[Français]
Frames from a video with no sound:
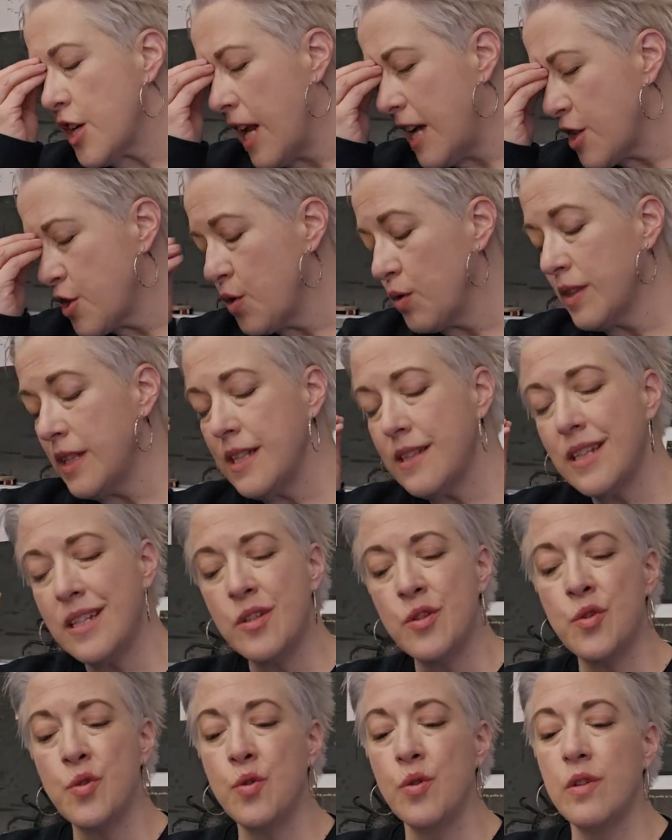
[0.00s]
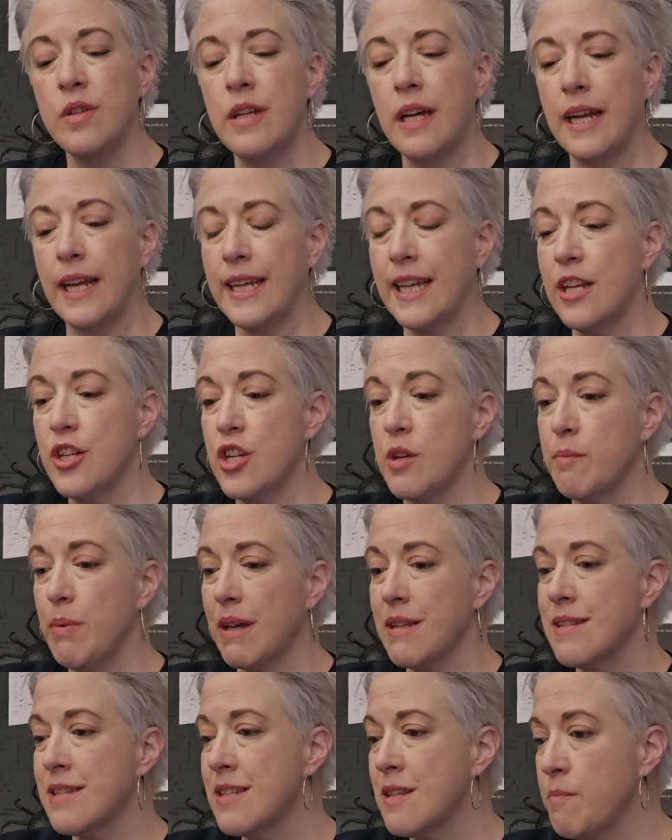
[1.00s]
à la journée d'études à laquelle j'ai
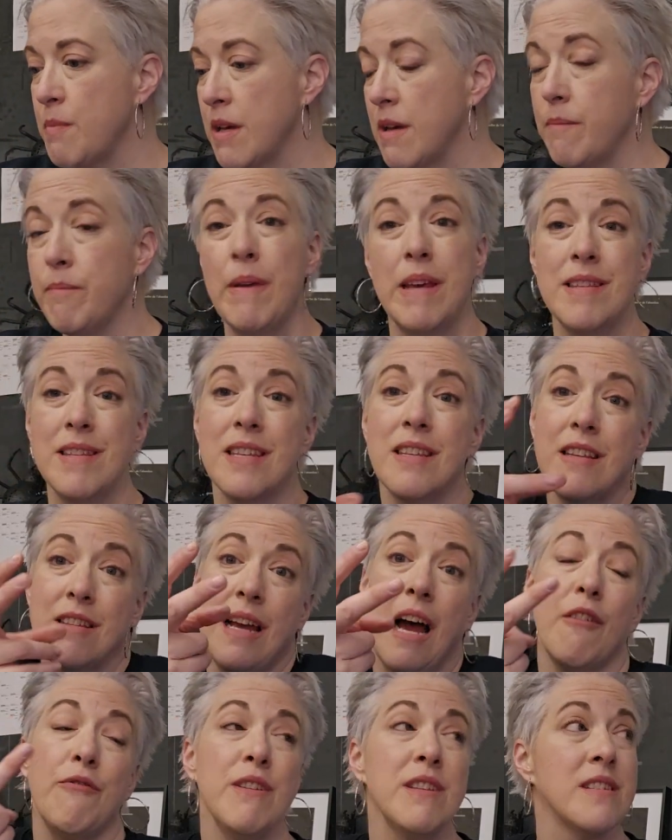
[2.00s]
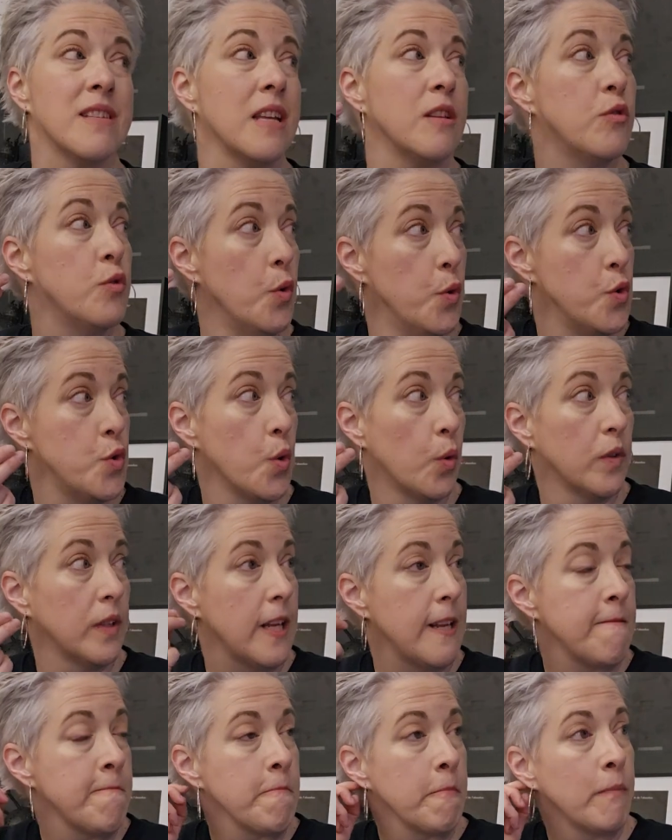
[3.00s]
participé. Ben, en fait, c'était deux
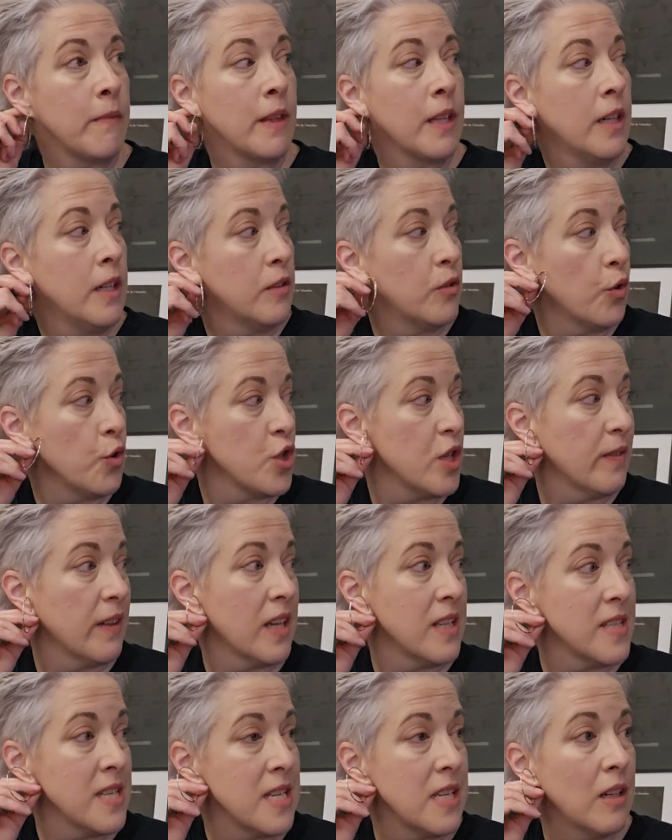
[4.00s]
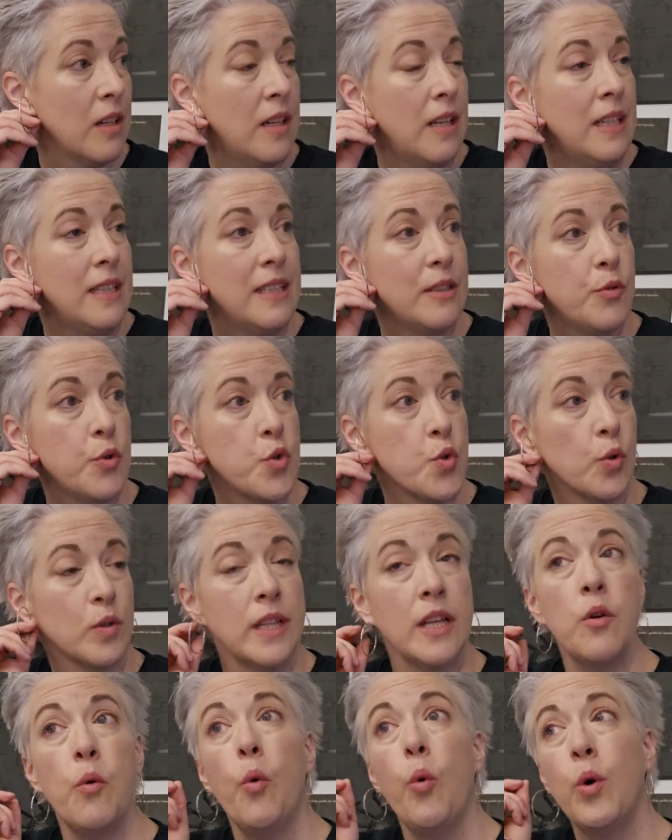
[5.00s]
journées. Donc, je devrais dire les deux
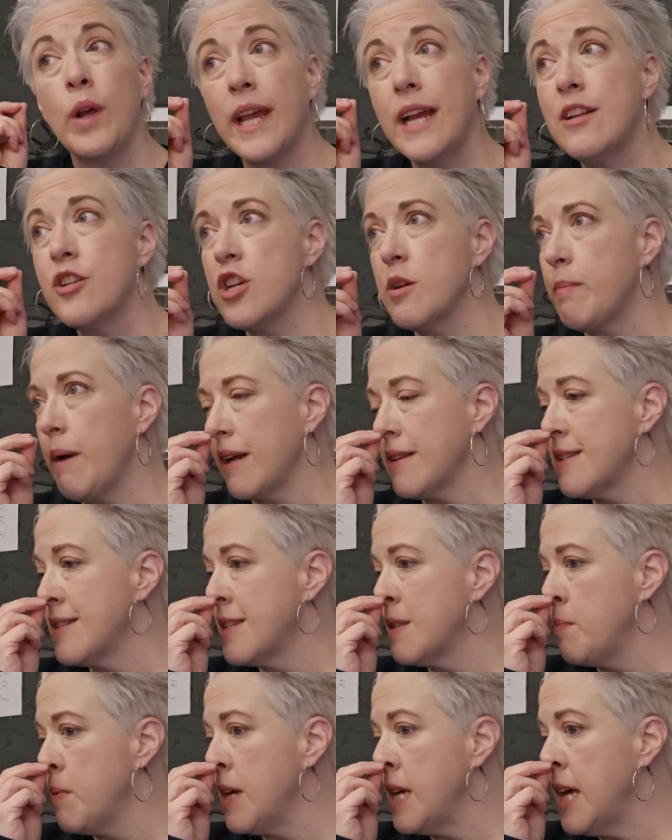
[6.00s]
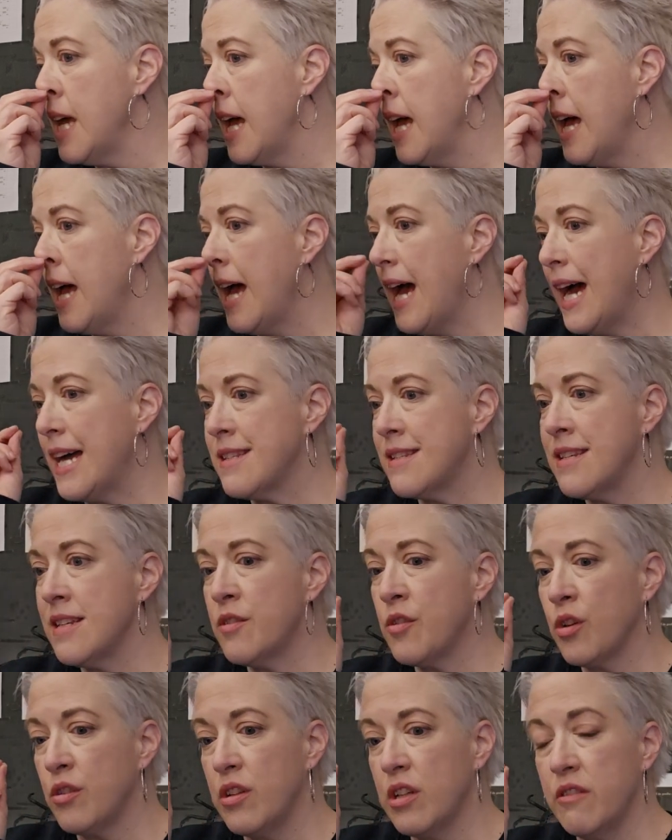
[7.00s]
journées auxquelles j'ai participé à
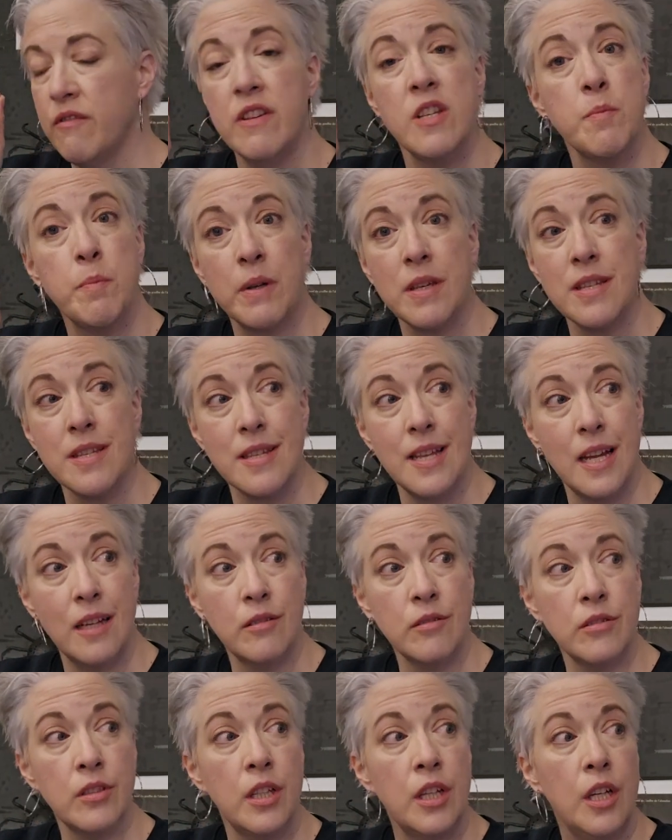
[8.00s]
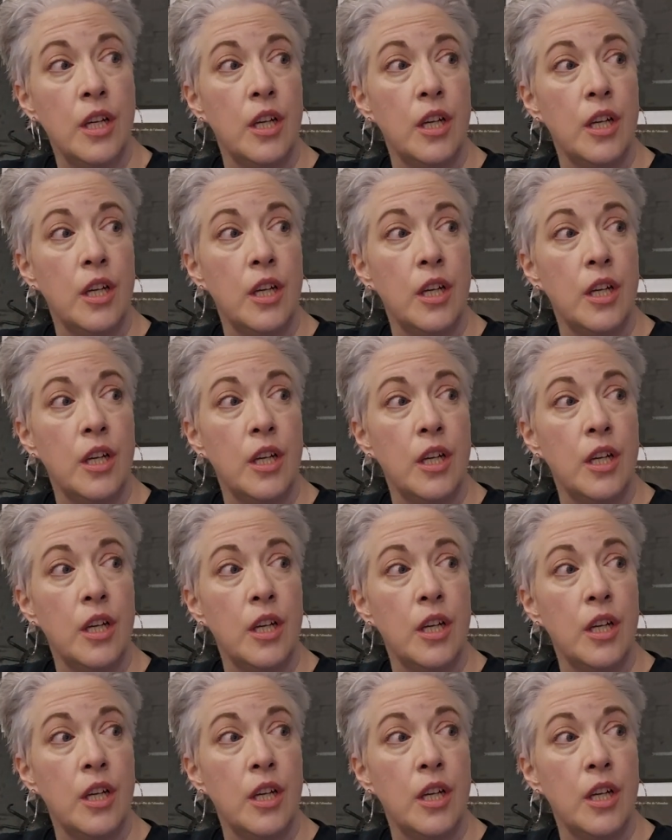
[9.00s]
titre de vice-présidente